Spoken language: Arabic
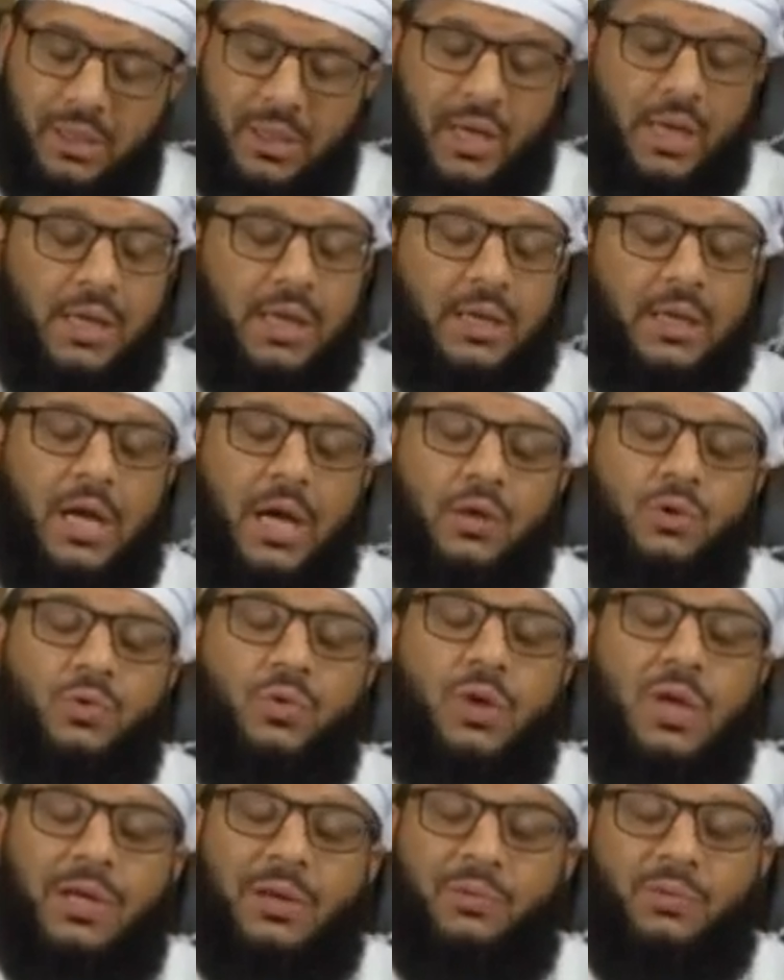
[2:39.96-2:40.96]
لا
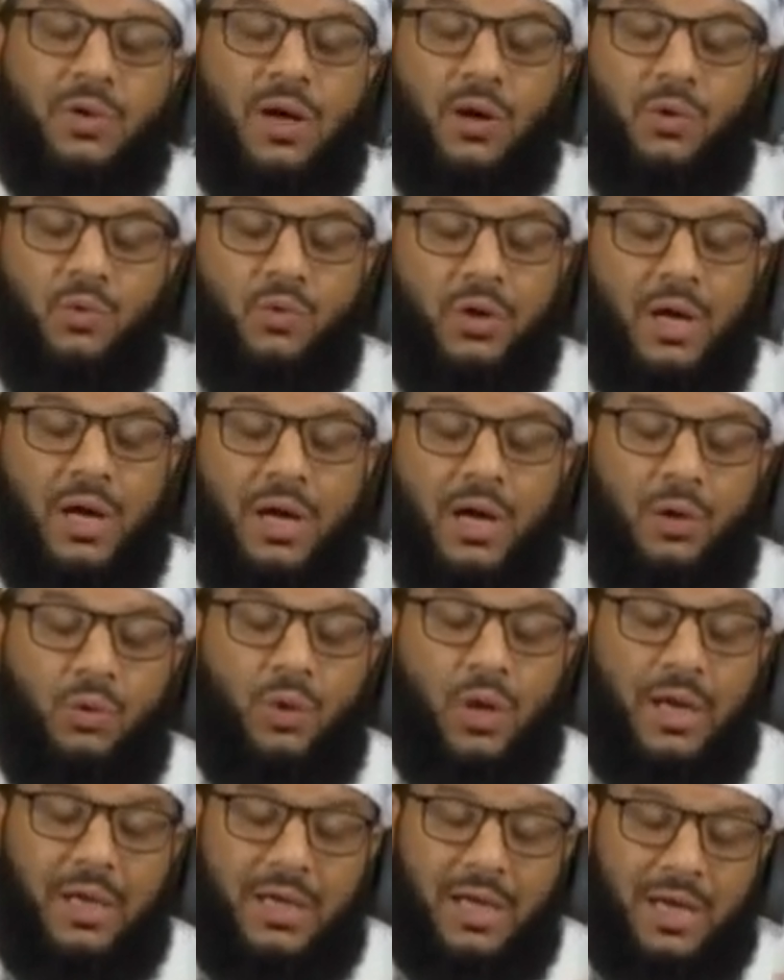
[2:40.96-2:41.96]
يكادون يفقهون
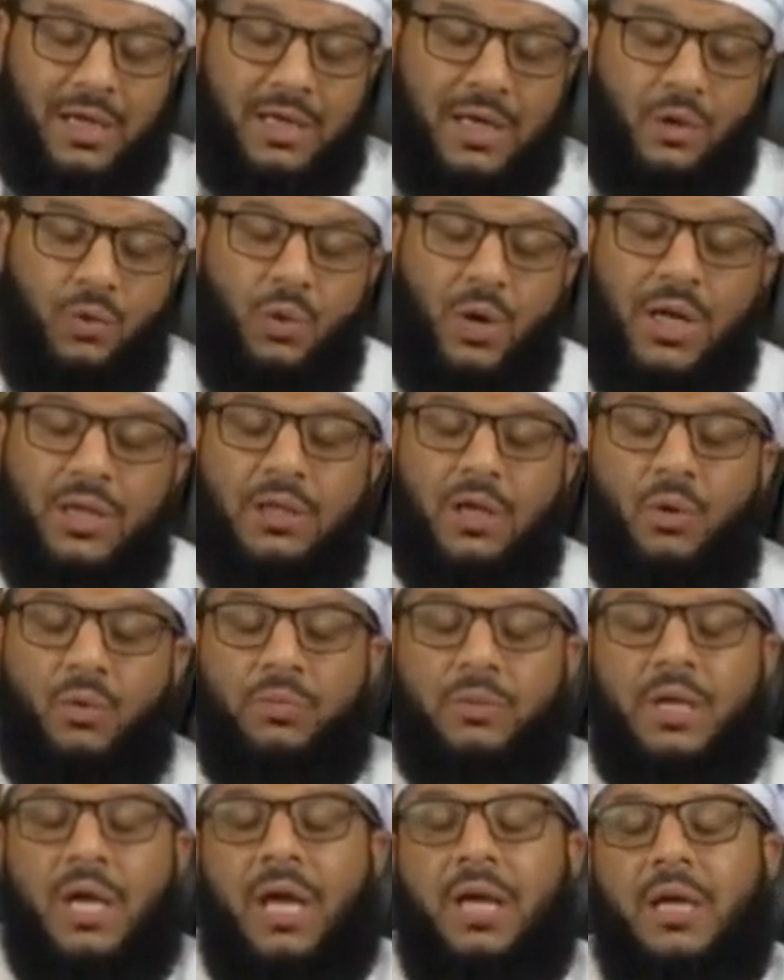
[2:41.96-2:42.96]
قولا لأن
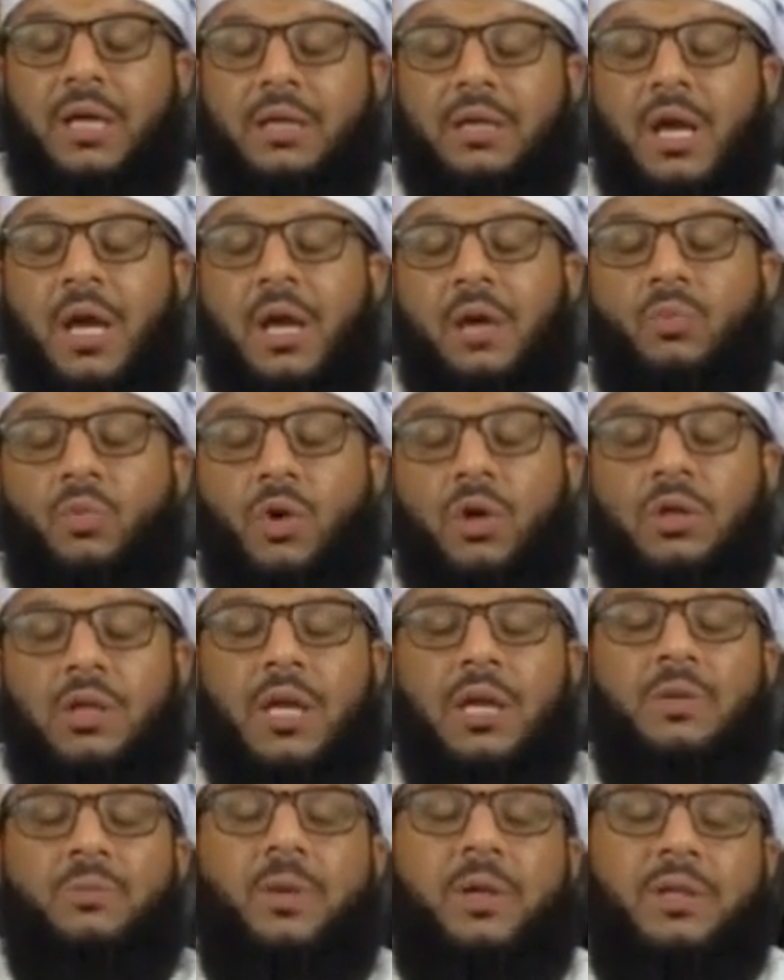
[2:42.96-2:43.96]
لغتهم كانت
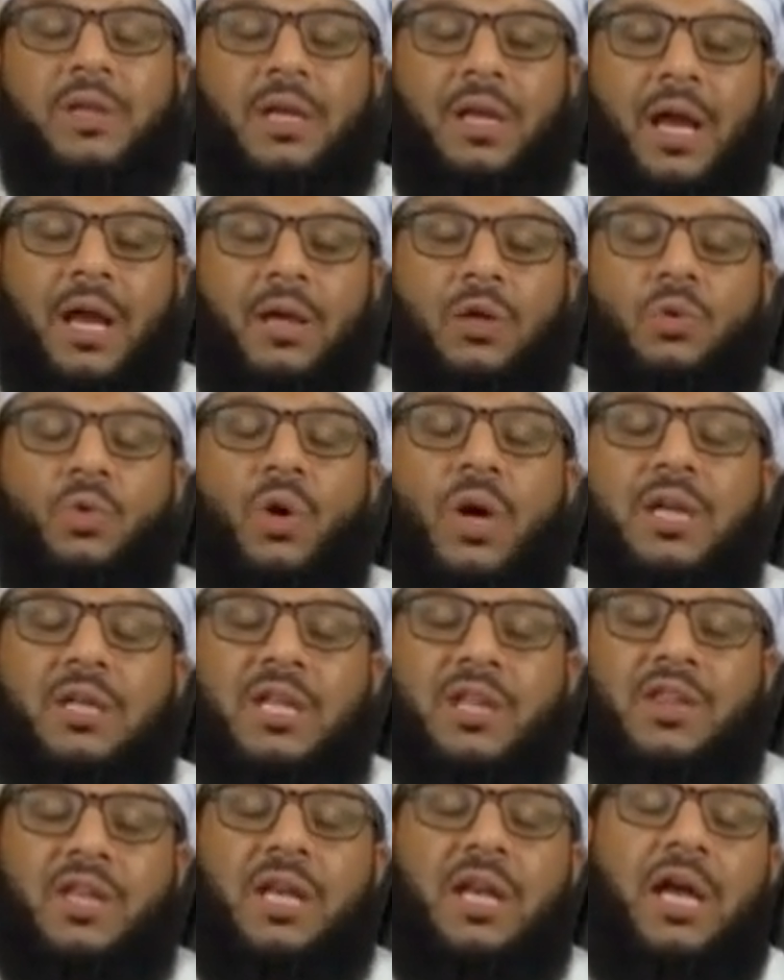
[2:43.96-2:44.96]
مختلفة عن لغة
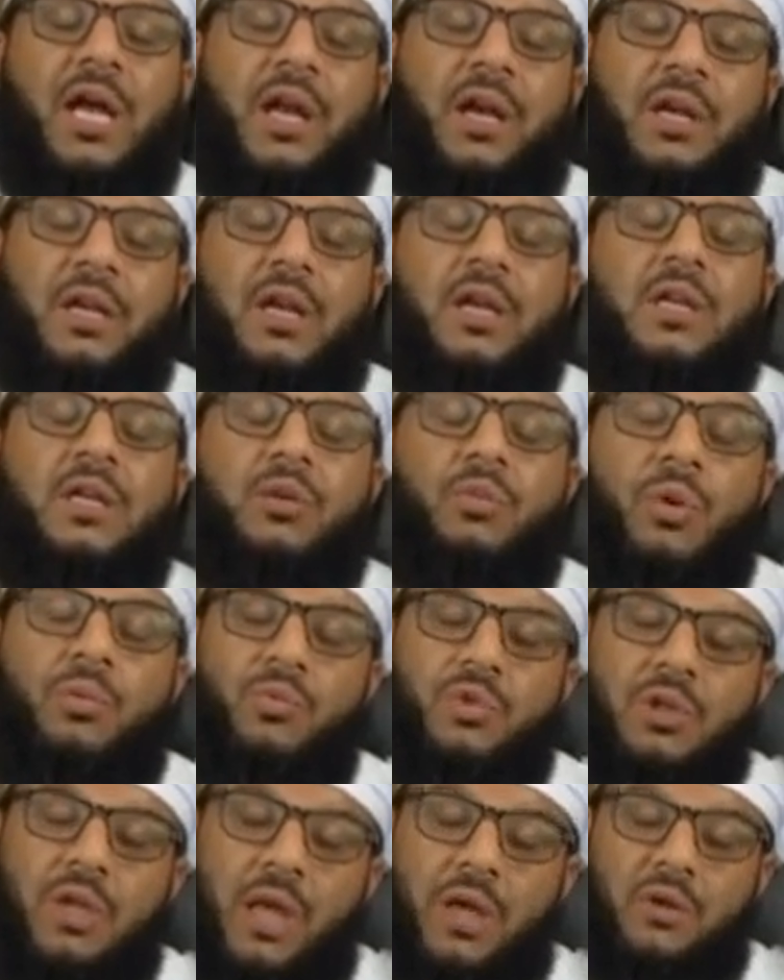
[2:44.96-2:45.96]
ذي القرنين
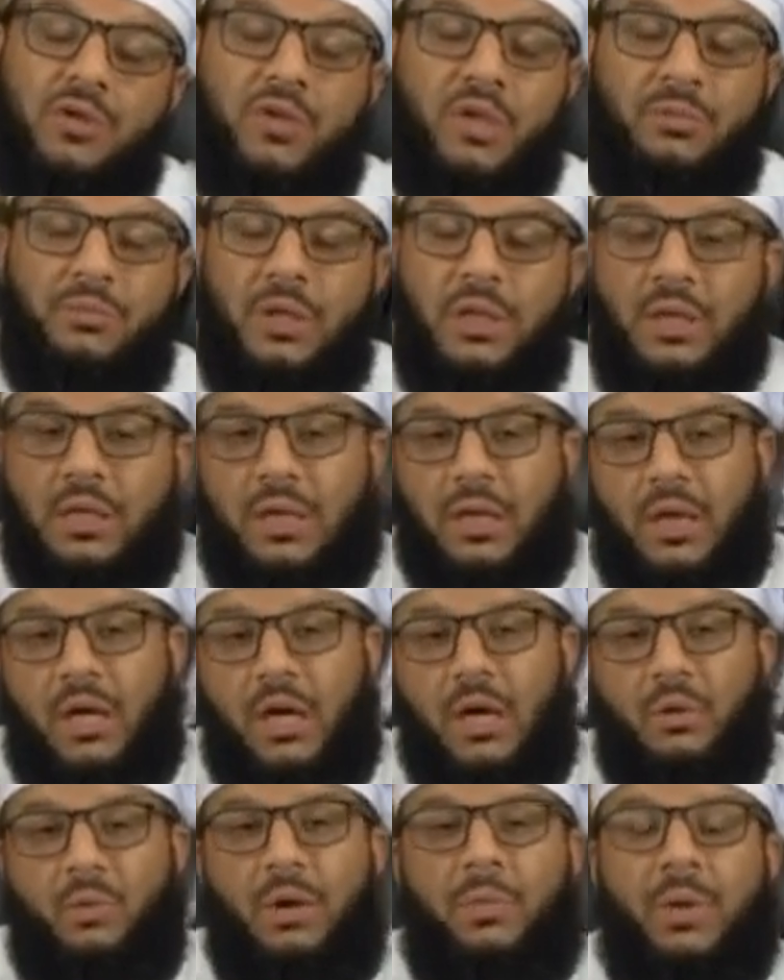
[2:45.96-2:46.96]
ومترجميه
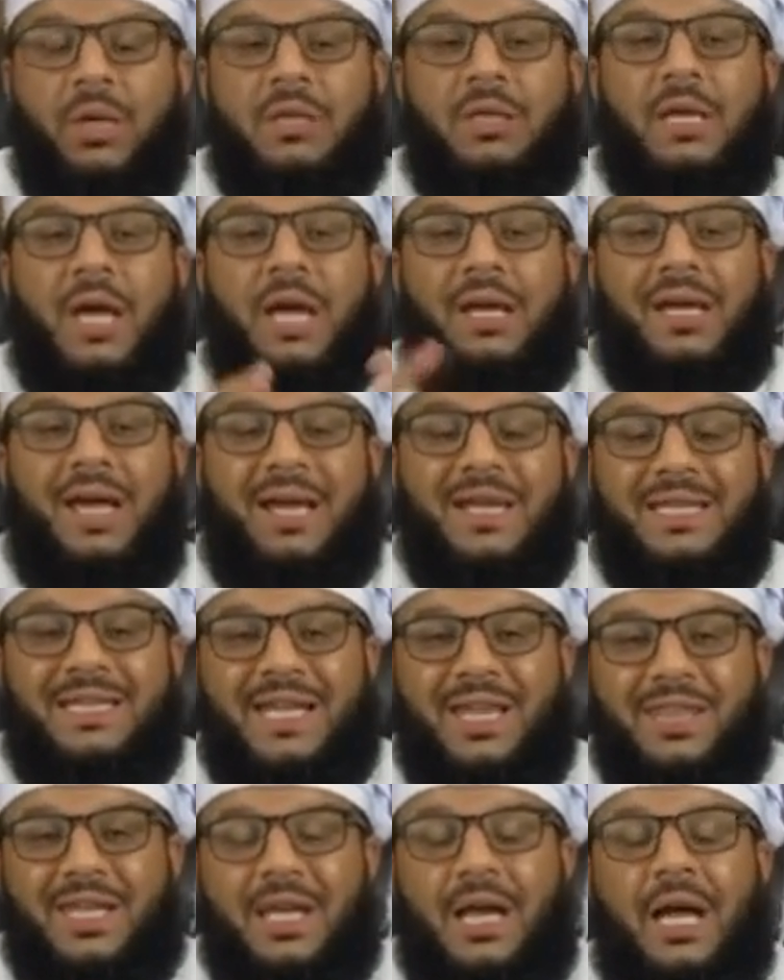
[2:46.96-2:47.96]
ومن كان
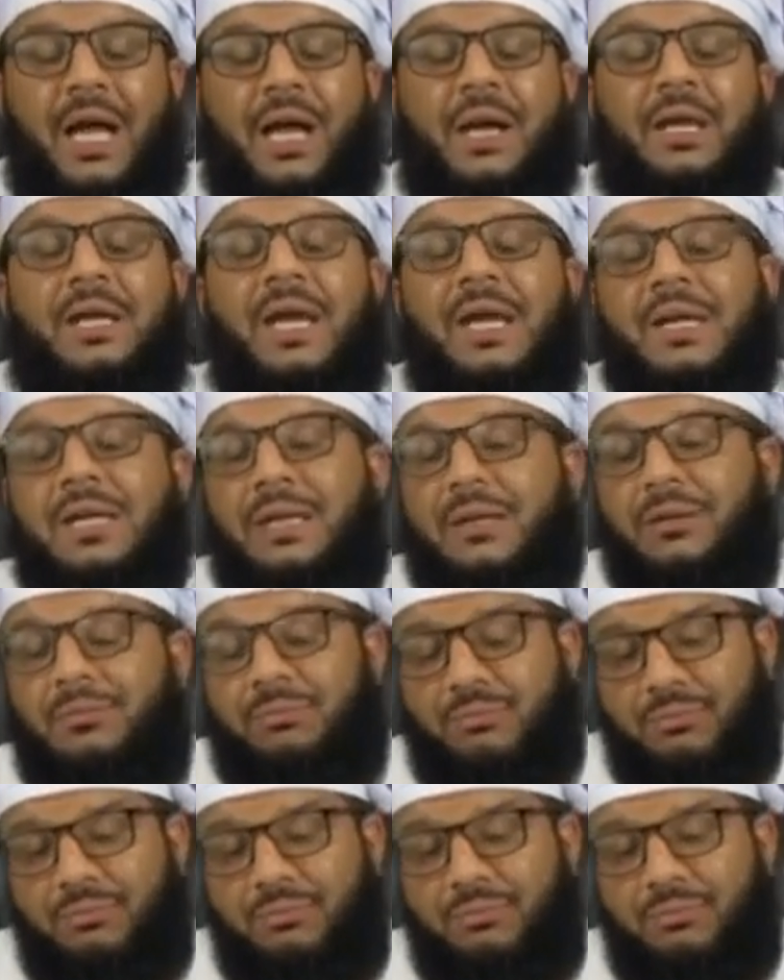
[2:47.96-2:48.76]
عند ذي القرنين